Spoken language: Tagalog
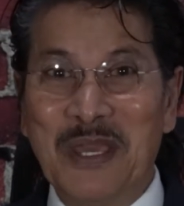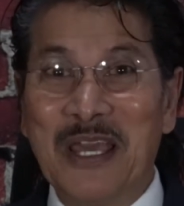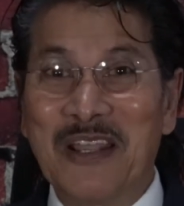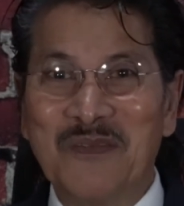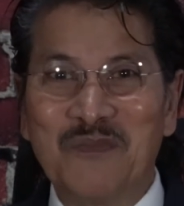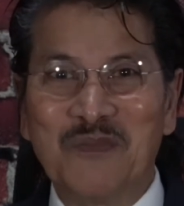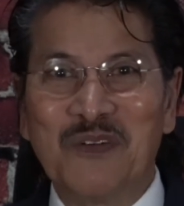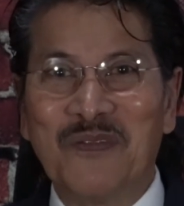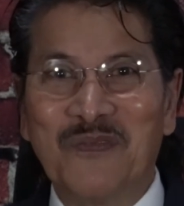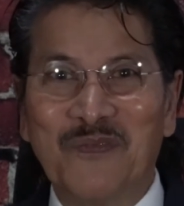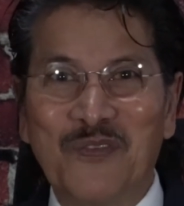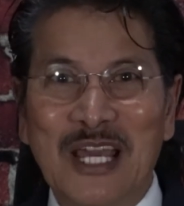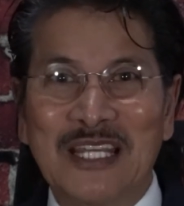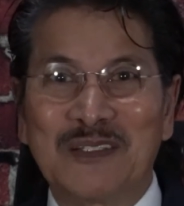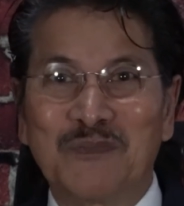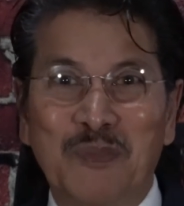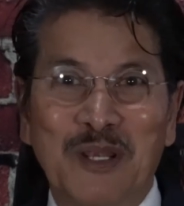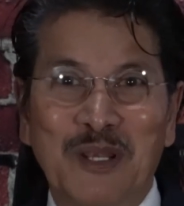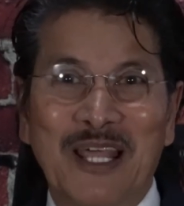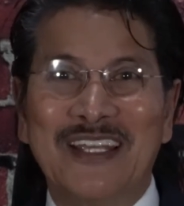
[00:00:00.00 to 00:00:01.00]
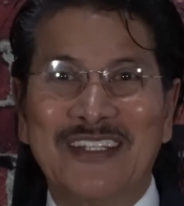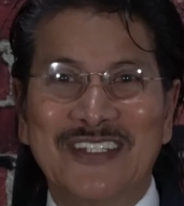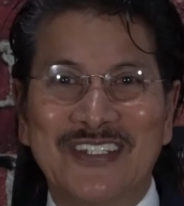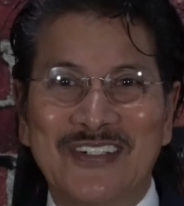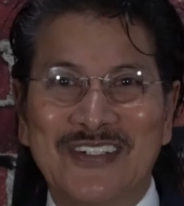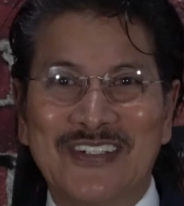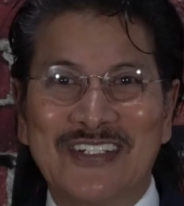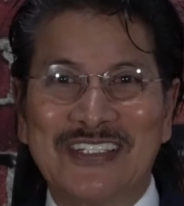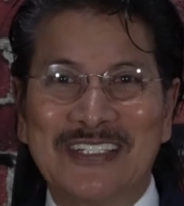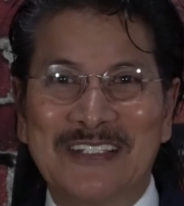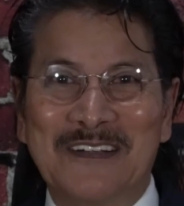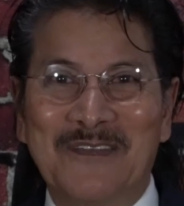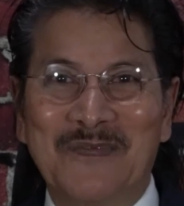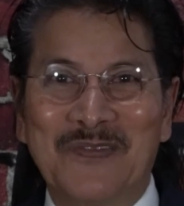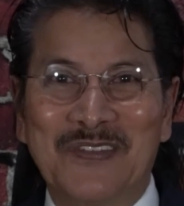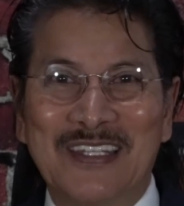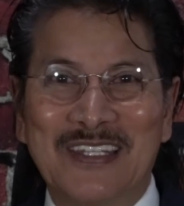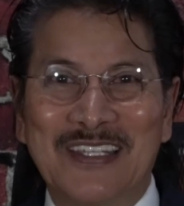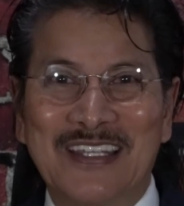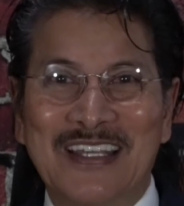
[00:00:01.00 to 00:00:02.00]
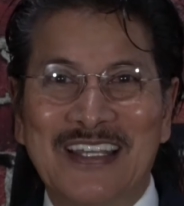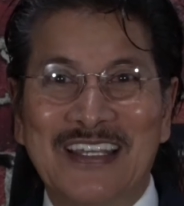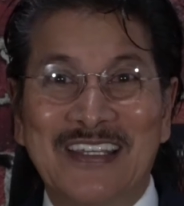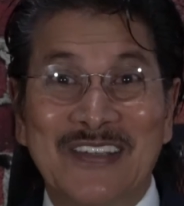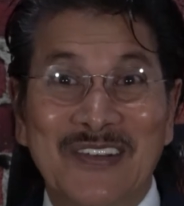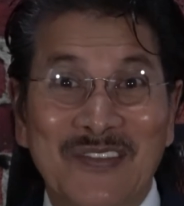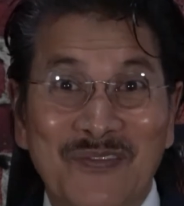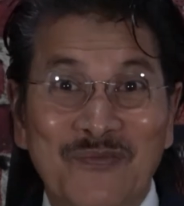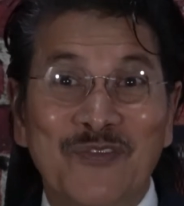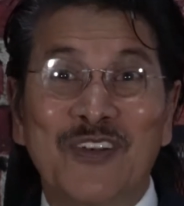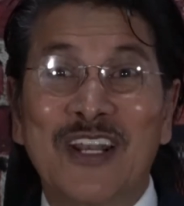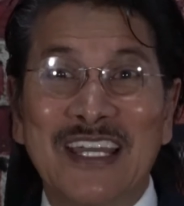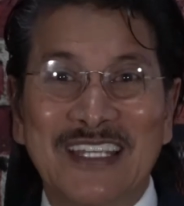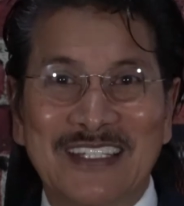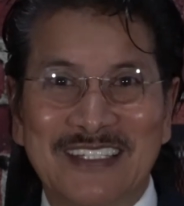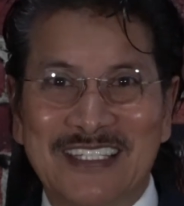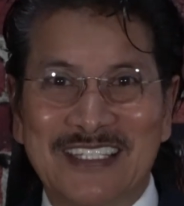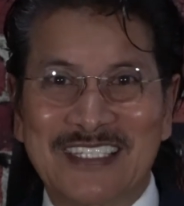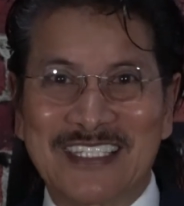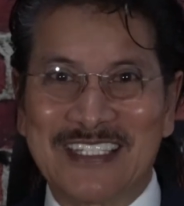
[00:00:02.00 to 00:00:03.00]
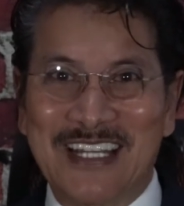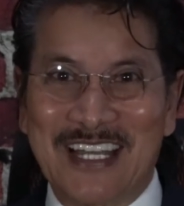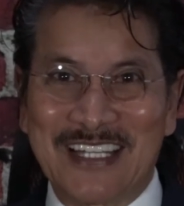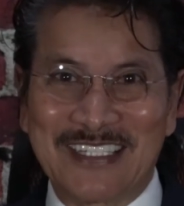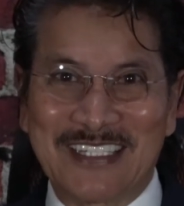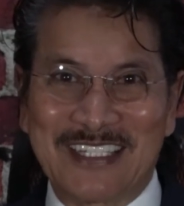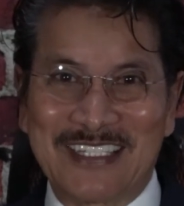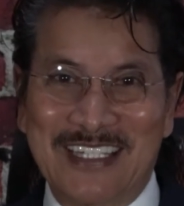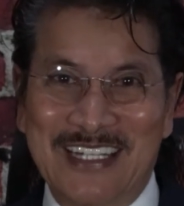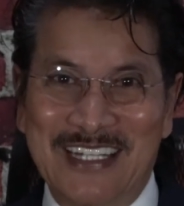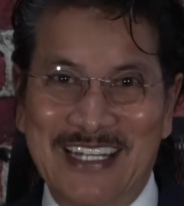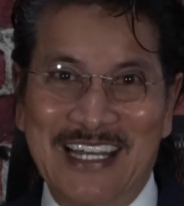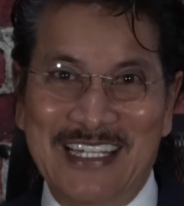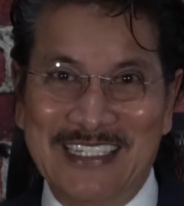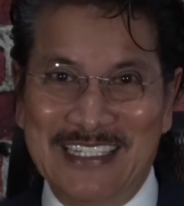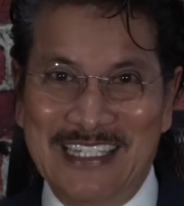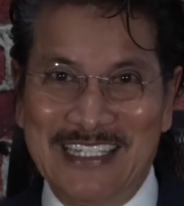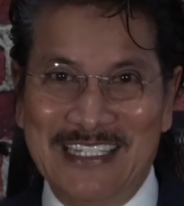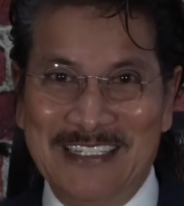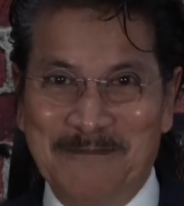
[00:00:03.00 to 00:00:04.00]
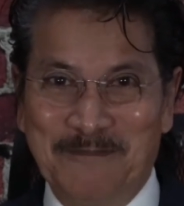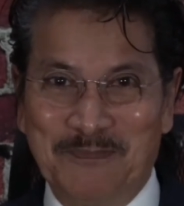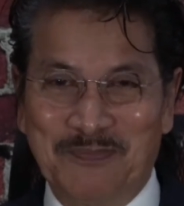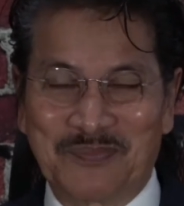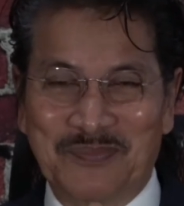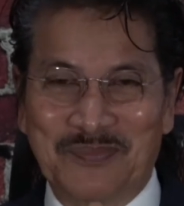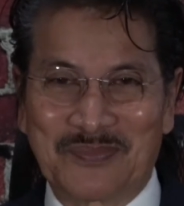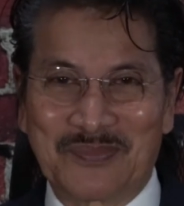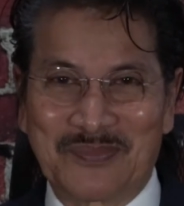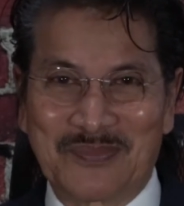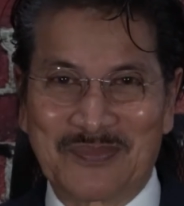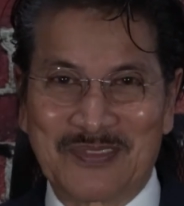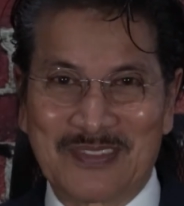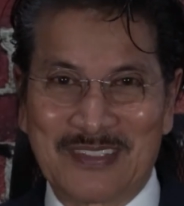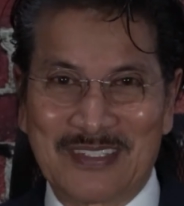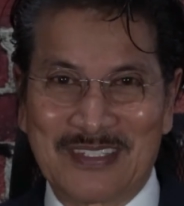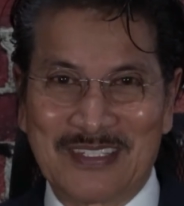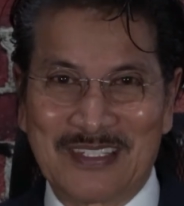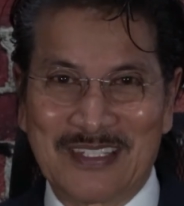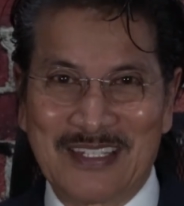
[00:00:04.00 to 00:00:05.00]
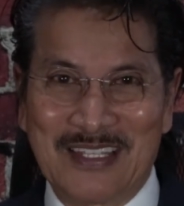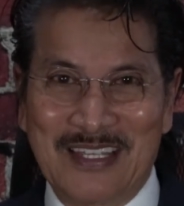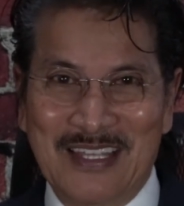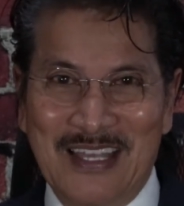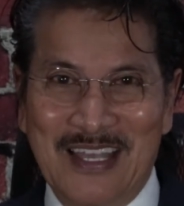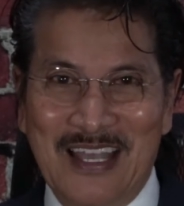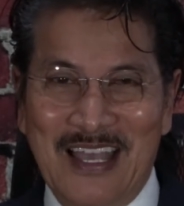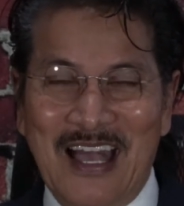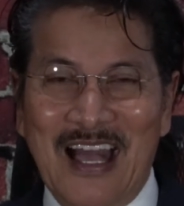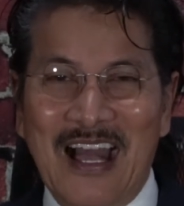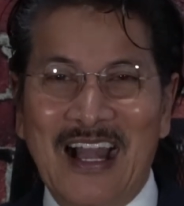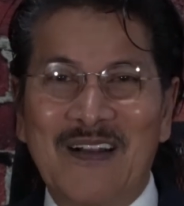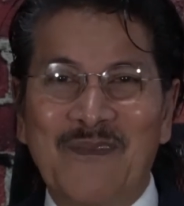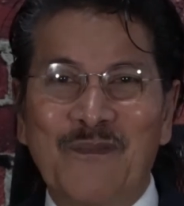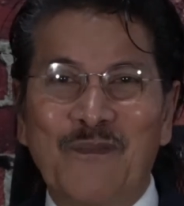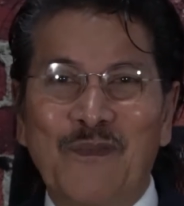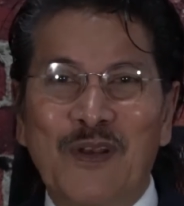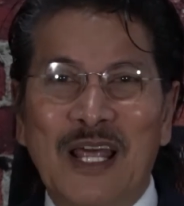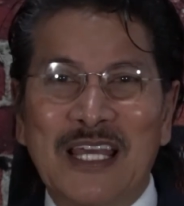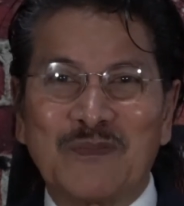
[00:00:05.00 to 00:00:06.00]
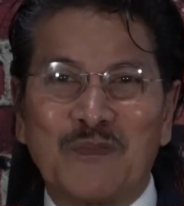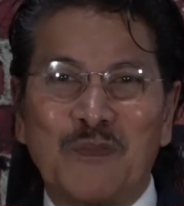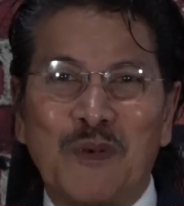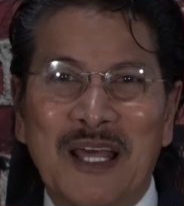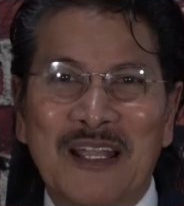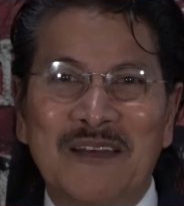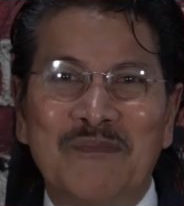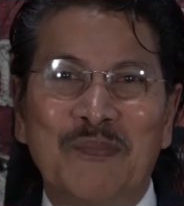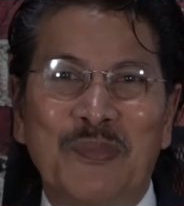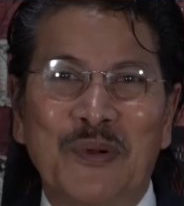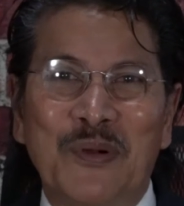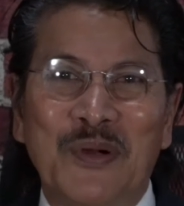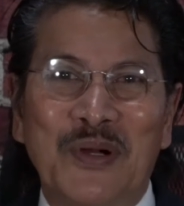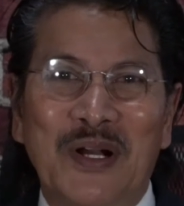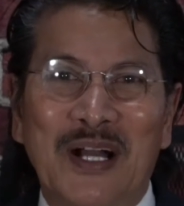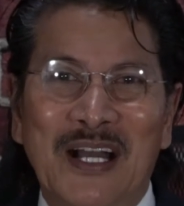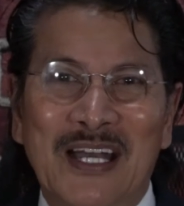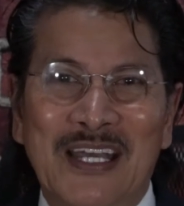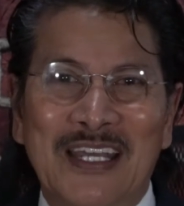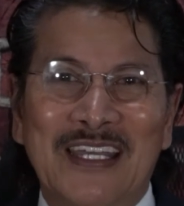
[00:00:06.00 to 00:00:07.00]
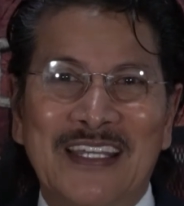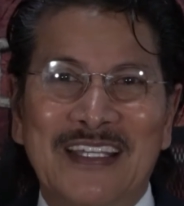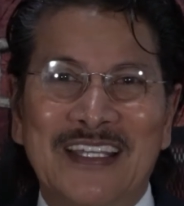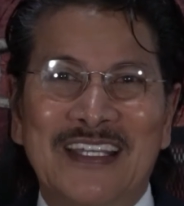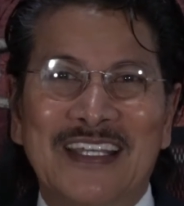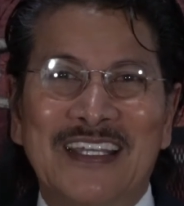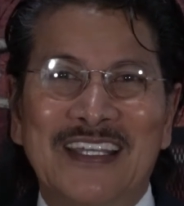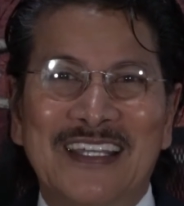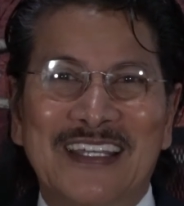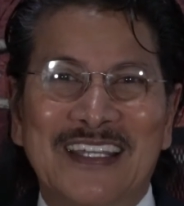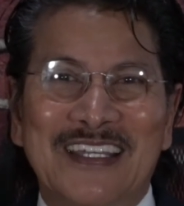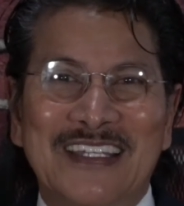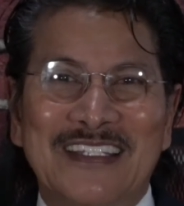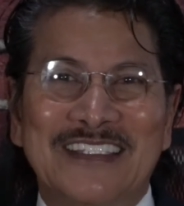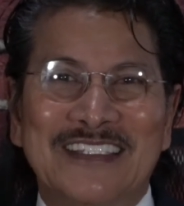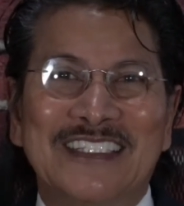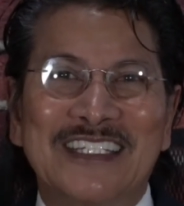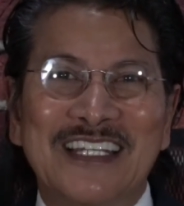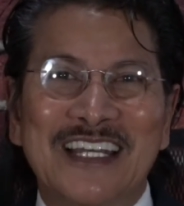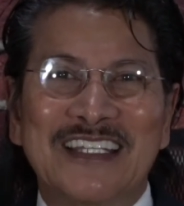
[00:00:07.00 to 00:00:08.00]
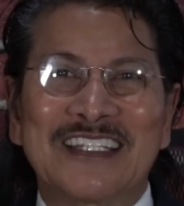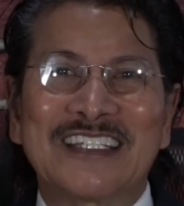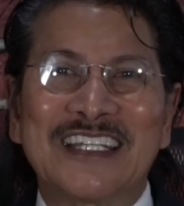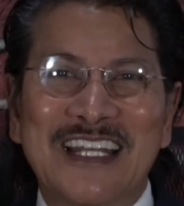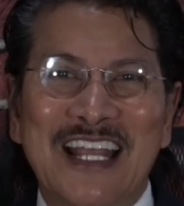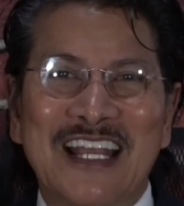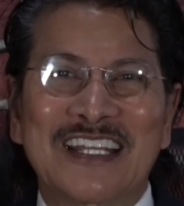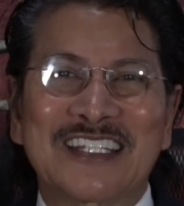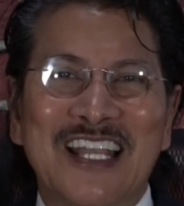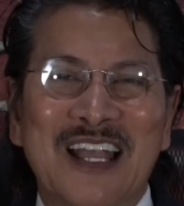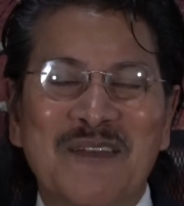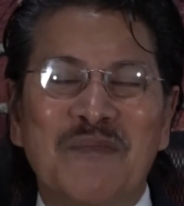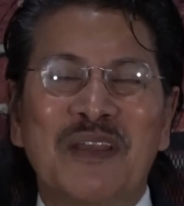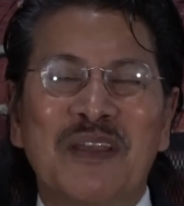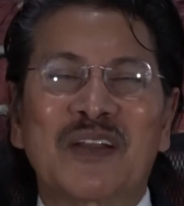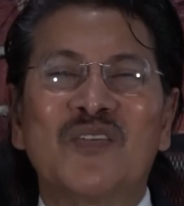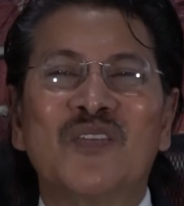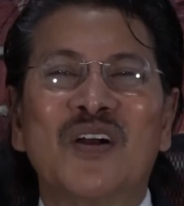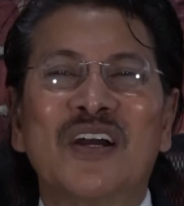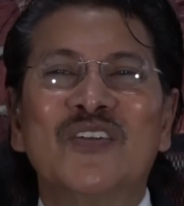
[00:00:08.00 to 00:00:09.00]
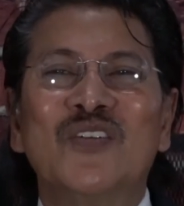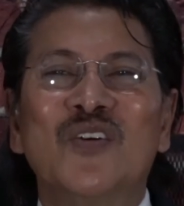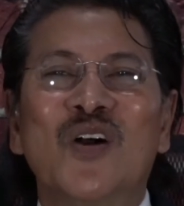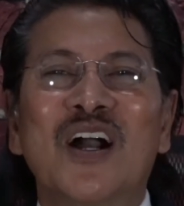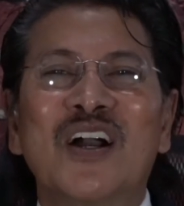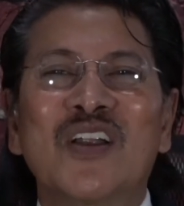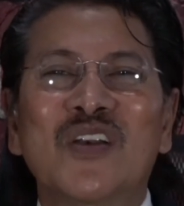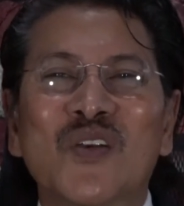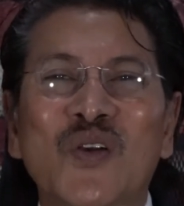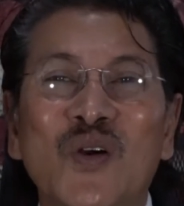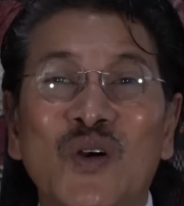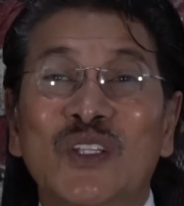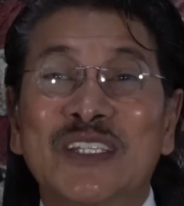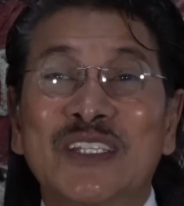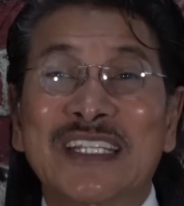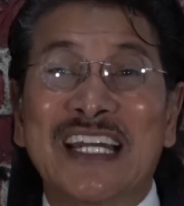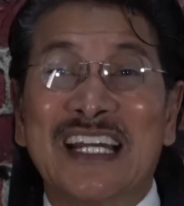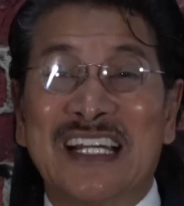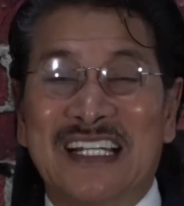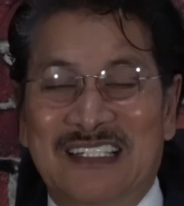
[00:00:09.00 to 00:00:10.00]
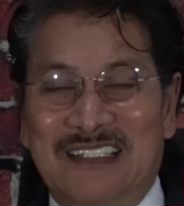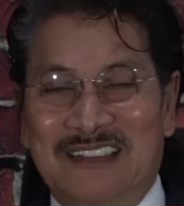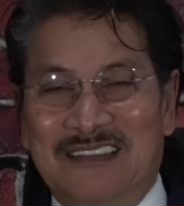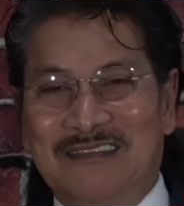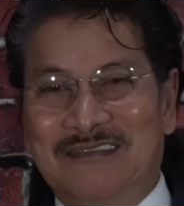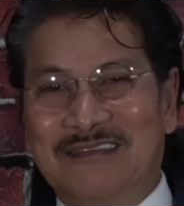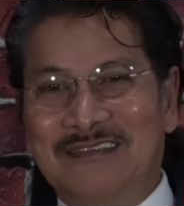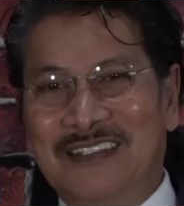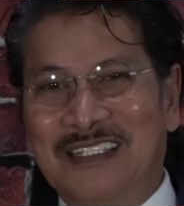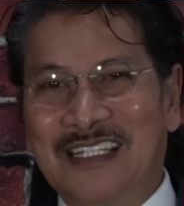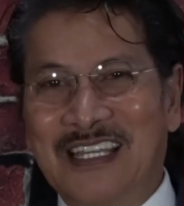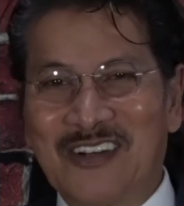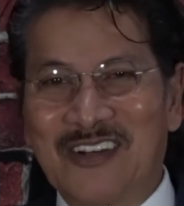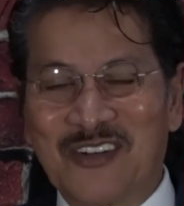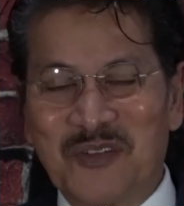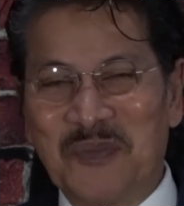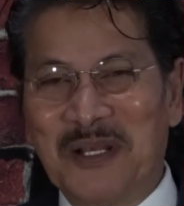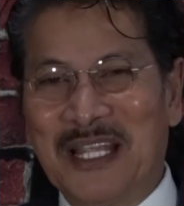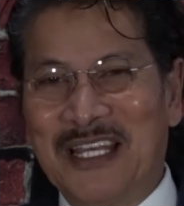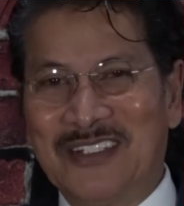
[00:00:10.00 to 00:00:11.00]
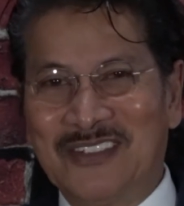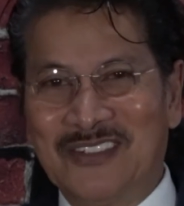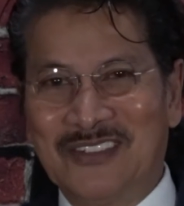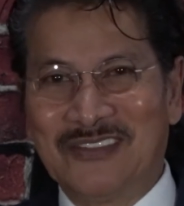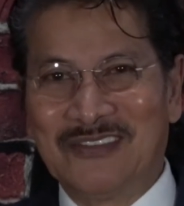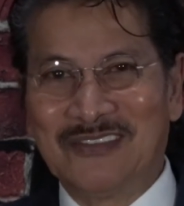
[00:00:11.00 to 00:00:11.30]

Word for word: Meron pong flight plan yung, yung flight na sinasakyan natin. Ang flight plan po ay diyan sinasabi kung ano ang rota ng eroplano.